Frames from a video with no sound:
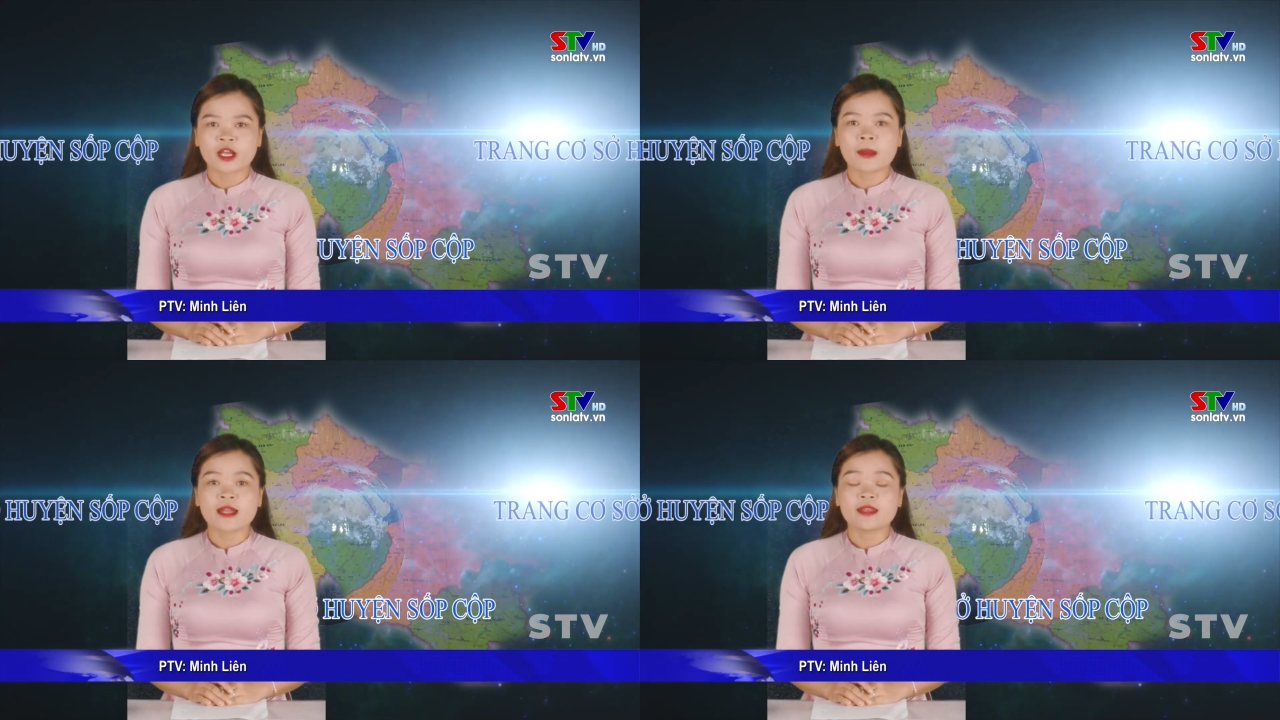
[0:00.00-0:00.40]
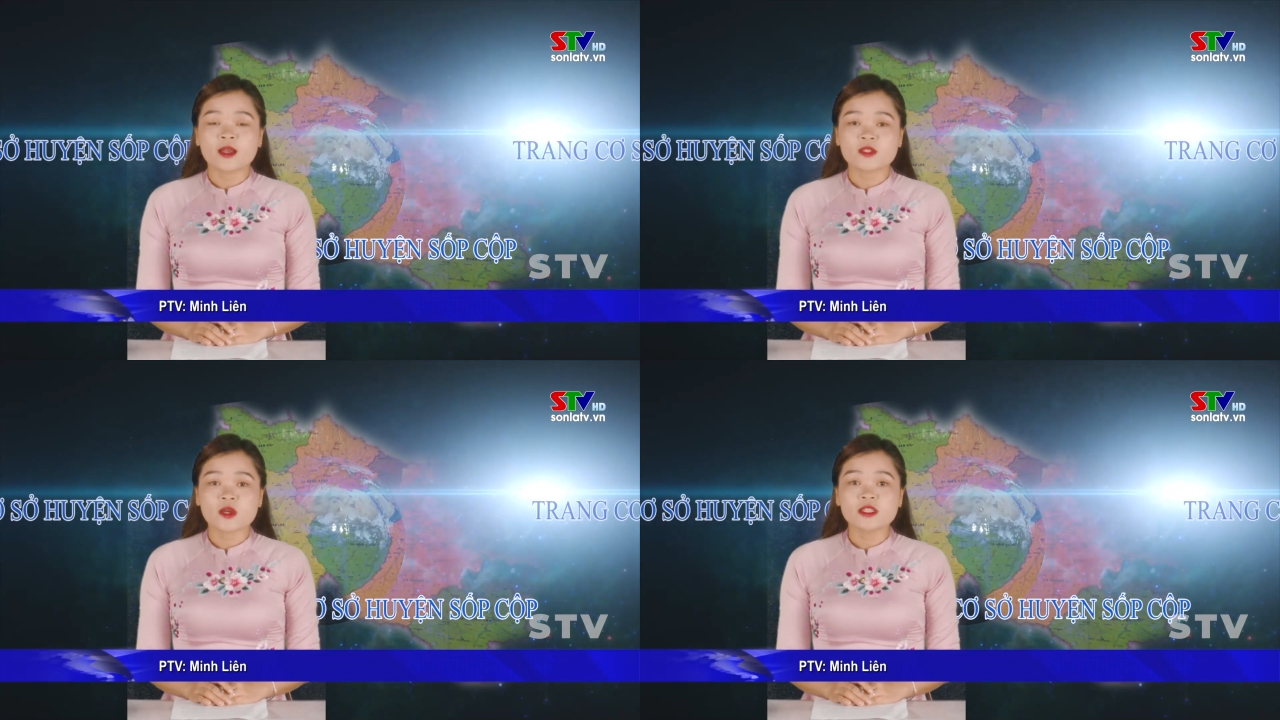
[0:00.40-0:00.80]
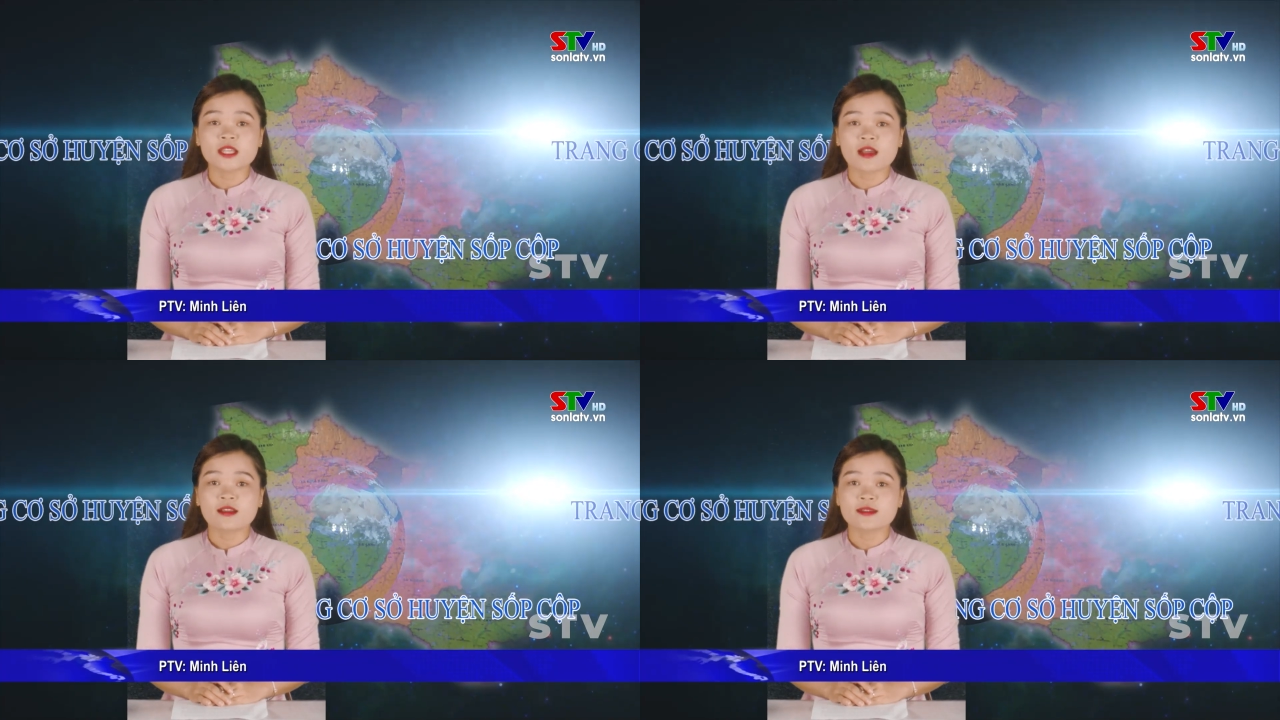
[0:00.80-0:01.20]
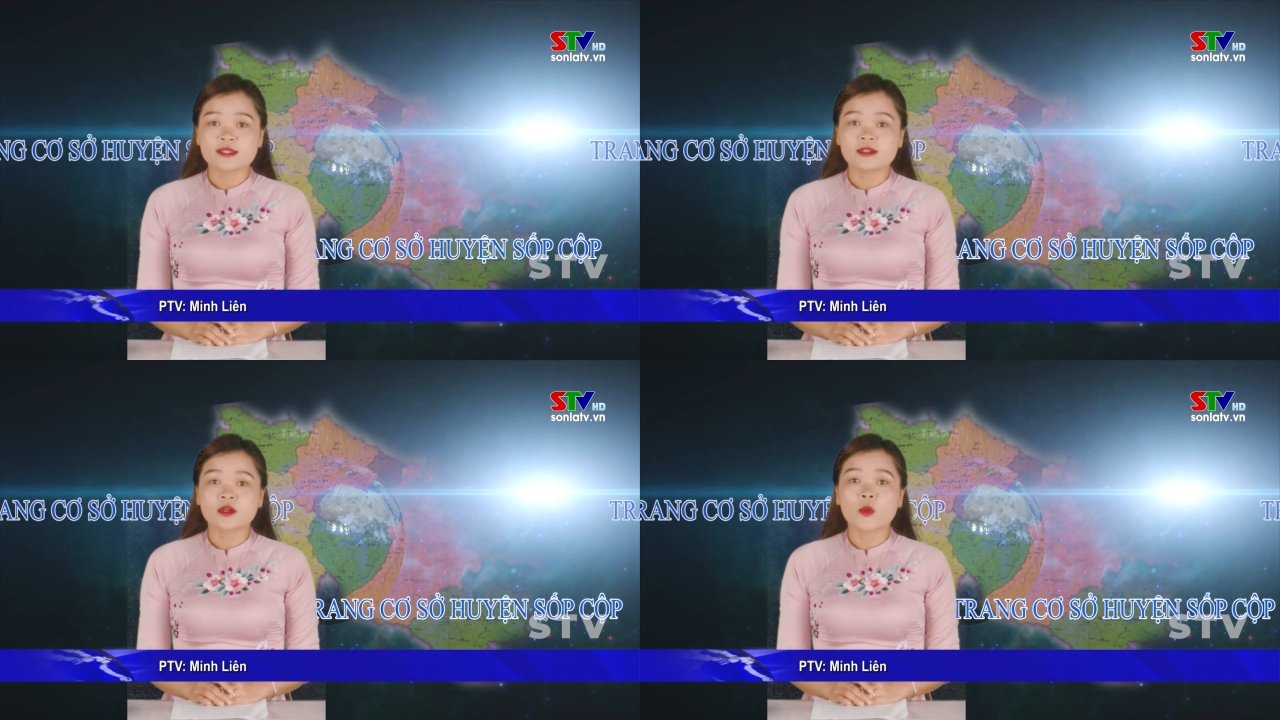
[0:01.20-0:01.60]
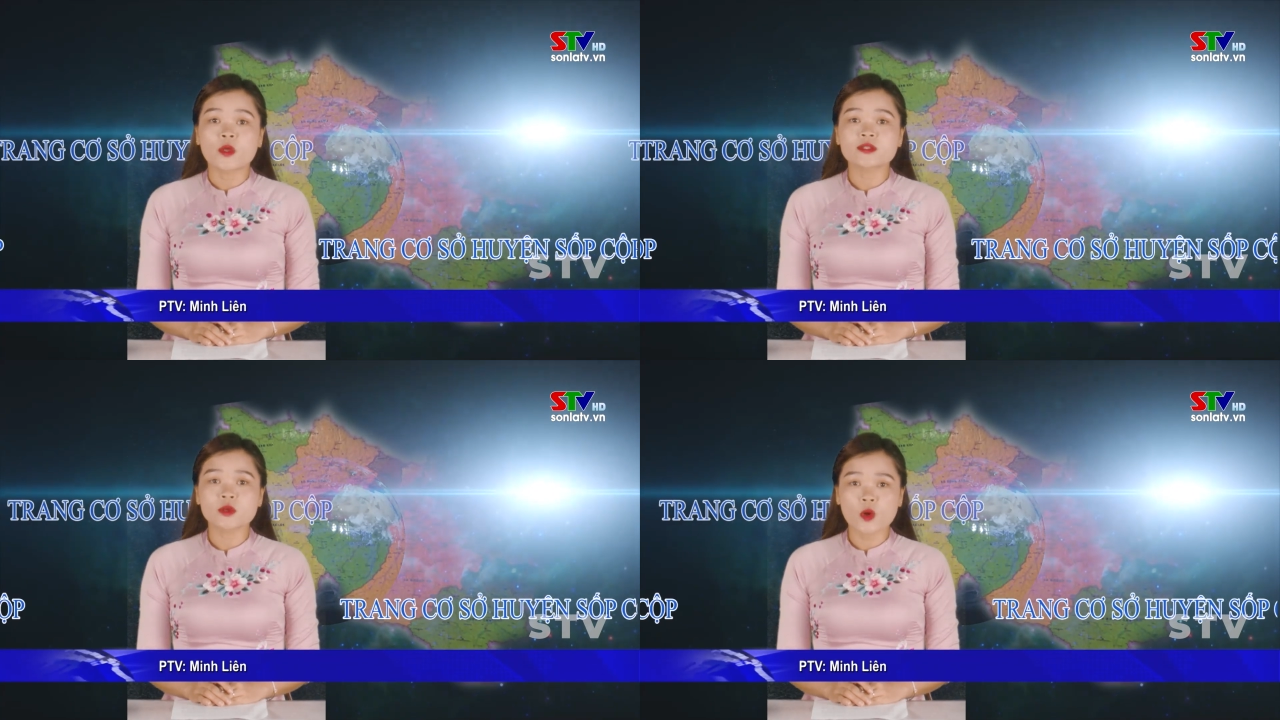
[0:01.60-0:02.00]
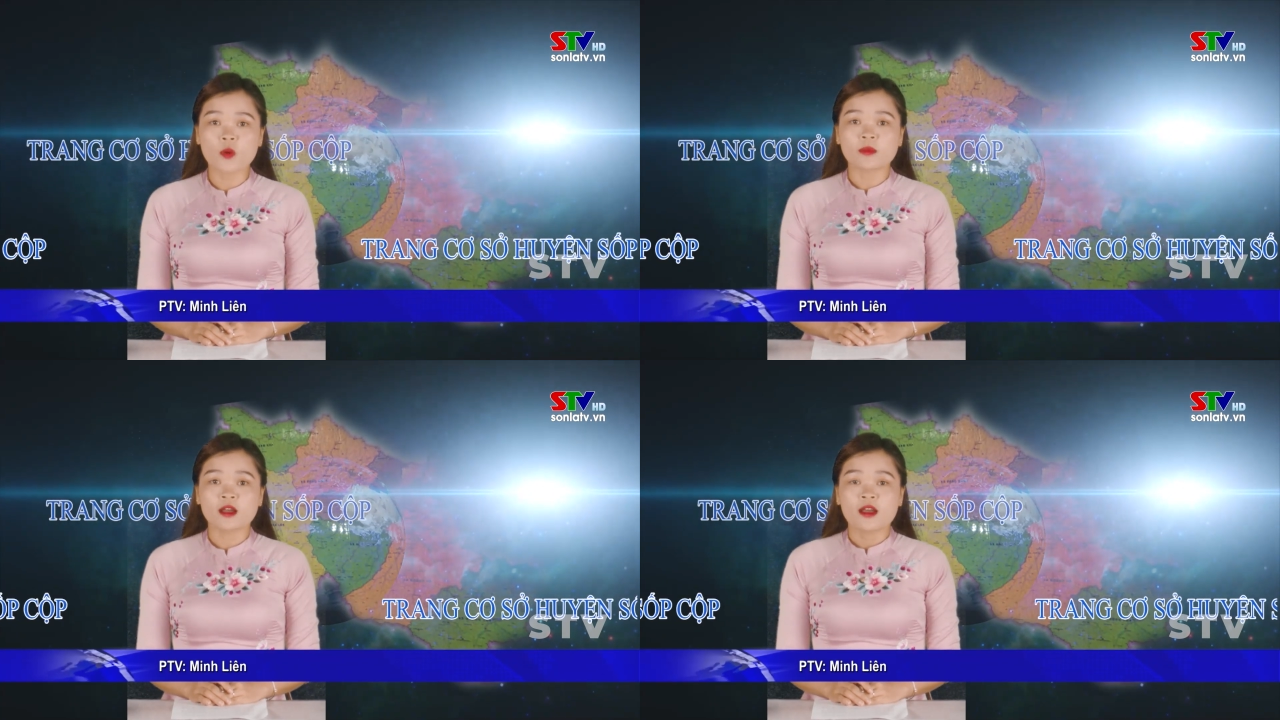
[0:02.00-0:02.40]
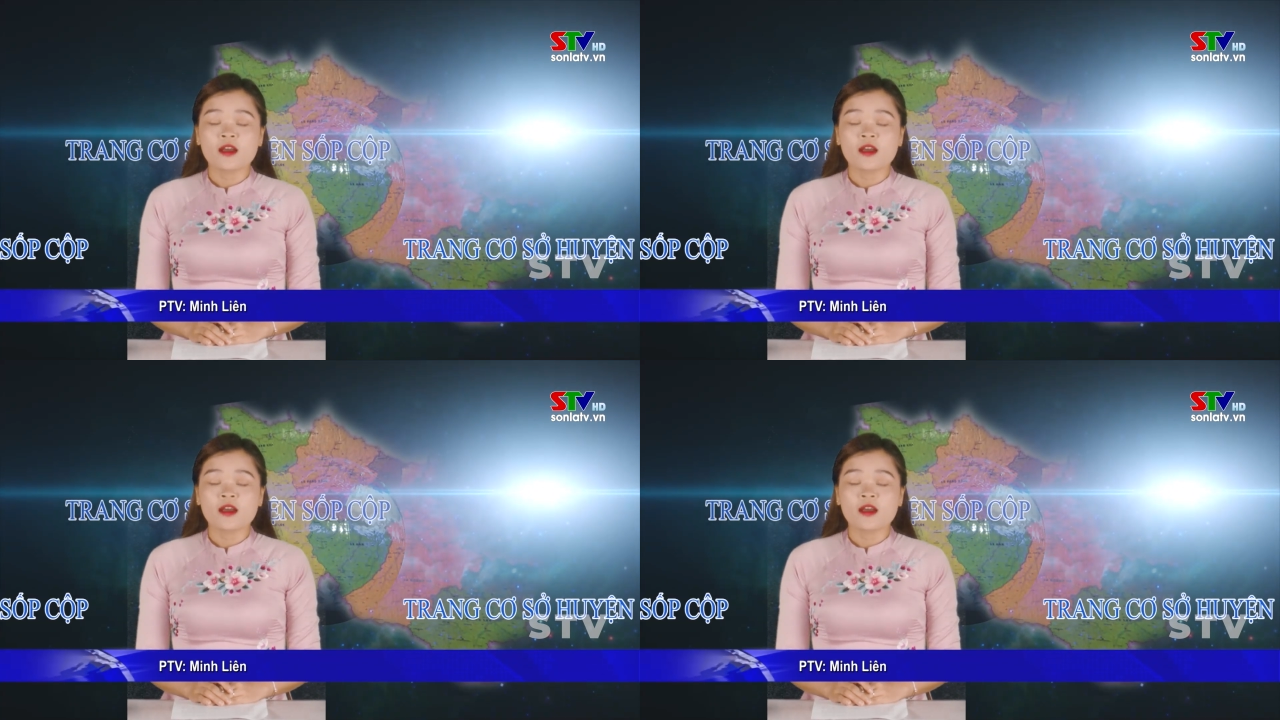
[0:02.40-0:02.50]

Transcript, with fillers: và các bạn theo dõi trang cơ sở của huyện Sóc Cộp,